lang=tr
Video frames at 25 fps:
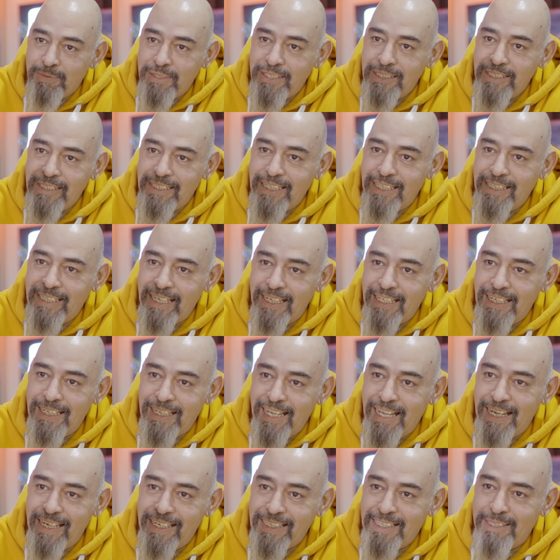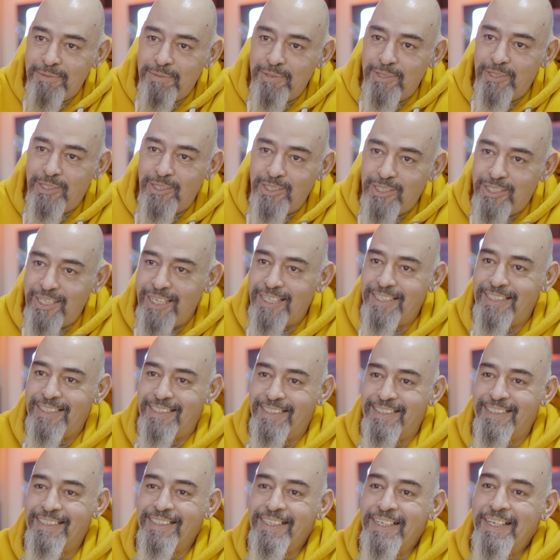Biz de deliler gibi
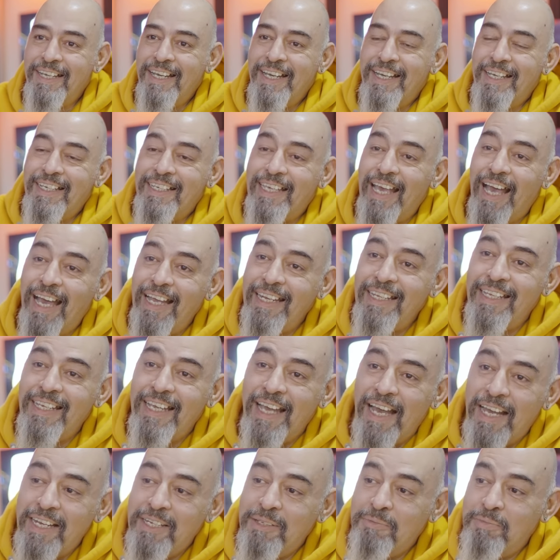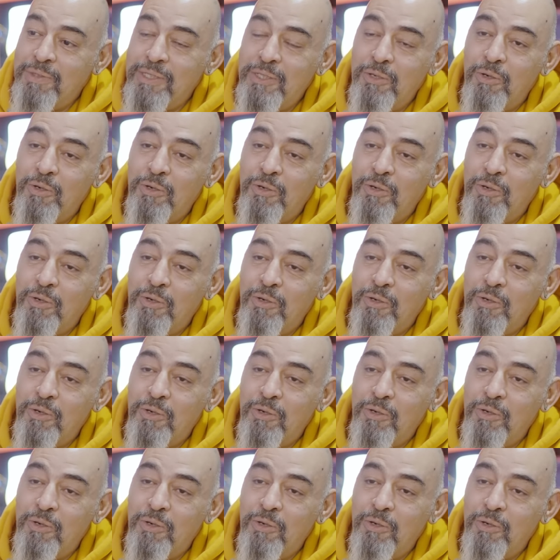içeceğiz. Yani hani bize